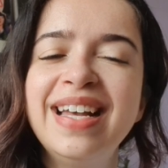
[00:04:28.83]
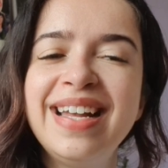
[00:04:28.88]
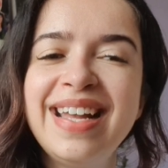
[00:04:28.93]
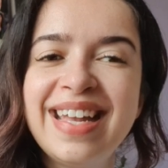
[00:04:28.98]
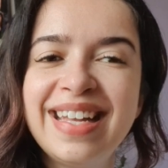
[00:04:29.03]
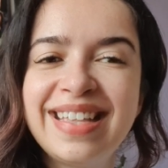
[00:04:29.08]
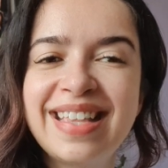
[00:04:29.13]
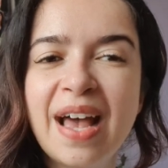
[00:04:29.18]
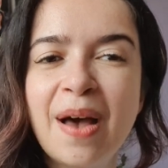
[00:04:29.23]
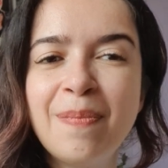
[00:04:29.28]

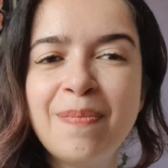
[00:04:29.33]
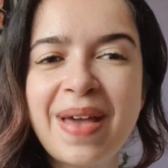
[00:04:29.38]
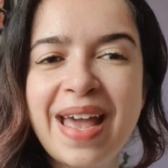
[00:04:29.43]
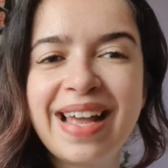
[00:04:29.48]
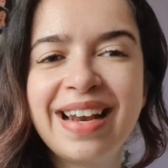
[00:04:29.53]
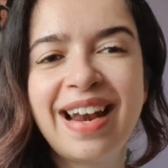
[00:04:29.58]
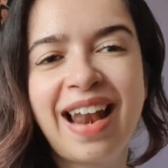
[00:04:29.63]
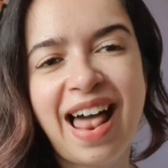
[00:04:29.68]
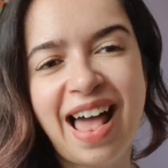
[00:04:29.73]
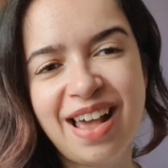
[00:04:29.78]
E
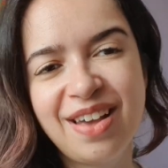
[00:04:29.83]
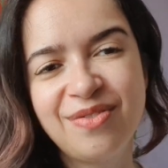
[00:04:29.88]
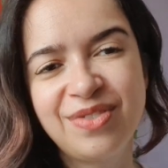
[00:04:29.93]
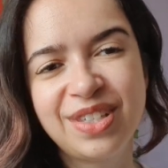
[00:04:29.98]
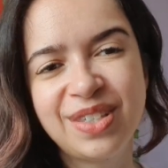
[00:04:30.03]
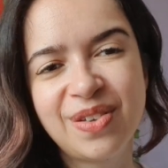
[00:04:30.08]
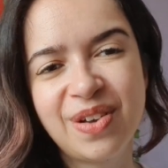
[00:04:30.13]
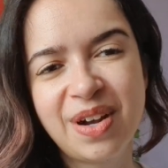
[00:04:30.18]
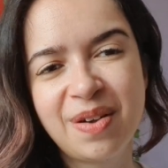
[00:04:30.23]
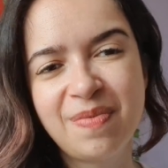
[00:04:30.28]
também
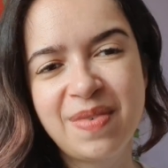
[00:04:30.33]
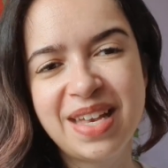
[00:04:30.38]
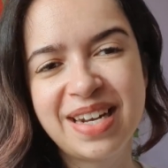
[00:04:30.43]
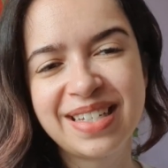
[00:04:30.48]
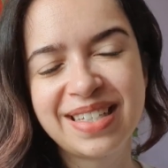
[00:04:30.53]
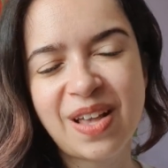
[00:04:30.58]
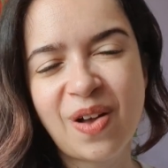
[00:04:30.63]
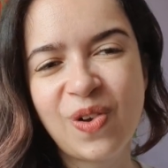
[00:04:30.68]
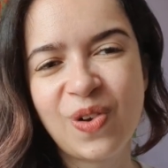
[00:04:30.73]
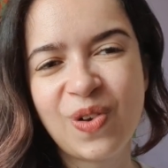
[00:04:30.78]
lives
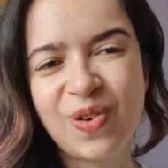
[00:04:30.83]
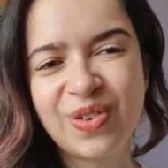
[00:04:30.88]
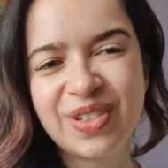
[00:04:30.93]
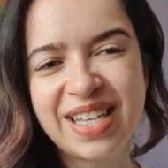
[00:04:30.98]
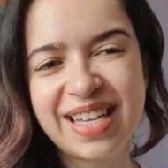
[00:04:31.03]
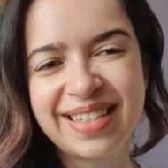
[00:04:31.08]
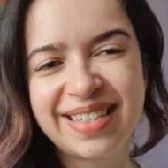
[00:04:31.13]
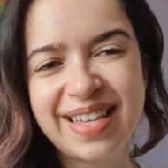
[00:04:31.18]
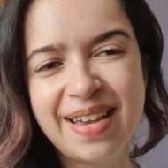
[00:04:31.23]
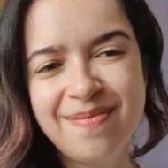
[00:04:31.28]
dorameiras ao longo
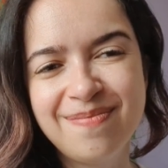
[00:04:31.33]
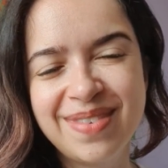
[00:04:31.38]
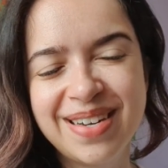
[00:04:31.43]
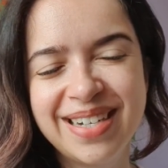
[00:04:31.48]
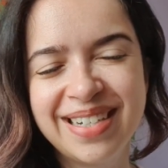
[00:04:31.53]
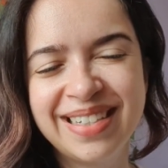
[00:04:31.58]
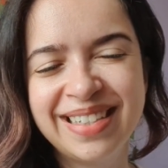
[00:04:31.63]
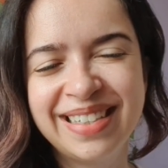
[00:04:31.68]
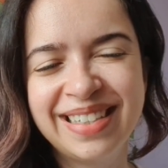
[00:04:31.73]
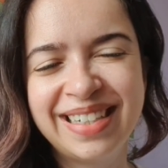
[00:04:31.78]
da
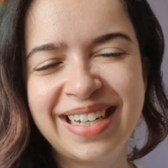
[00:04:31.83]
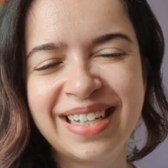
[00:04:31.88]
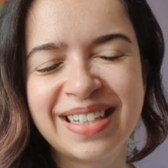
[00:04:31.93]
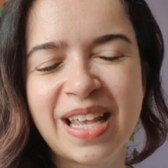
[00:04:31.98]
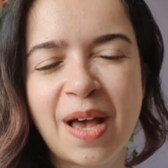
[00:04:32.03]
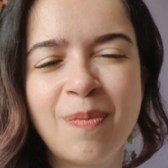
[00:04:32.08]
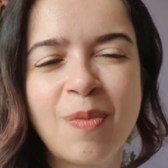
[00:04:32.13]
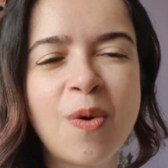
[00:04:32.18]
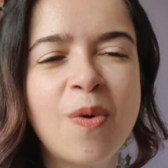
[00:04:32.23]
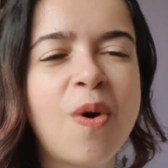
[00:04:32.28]
semana,
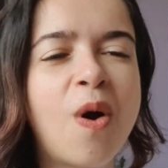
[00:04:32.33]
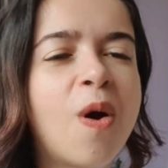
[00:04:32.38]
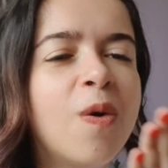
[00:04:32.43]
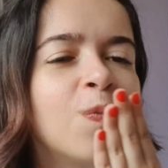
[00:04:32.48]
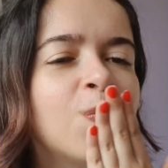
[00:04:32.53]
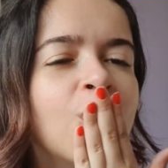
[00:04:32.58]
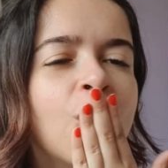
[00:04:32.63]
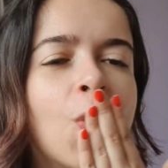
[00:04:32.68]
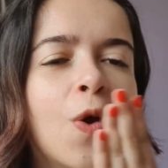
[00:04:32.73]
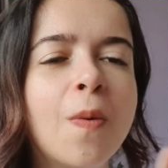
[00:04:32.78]
tá bom?
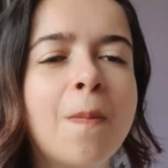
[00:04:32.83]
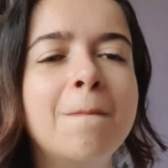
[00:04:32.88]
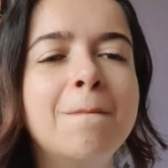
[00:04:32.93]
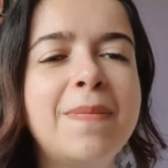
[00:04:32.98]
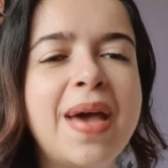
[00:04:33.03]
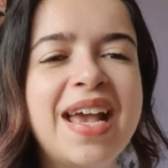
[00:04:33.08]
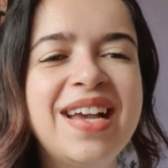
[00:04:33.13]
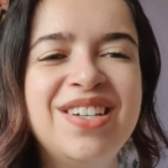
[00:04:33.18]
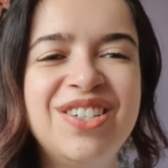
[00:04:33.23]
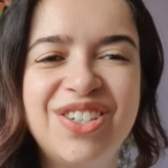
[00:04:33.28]
Ó, um
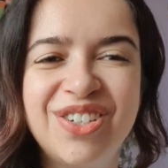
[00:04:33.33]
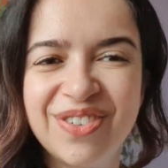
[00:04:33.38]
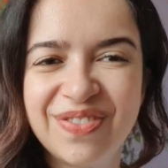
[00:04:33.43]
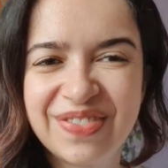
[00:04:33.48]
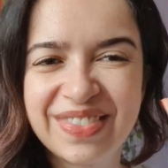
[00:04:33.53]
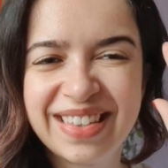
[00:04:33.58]
beijo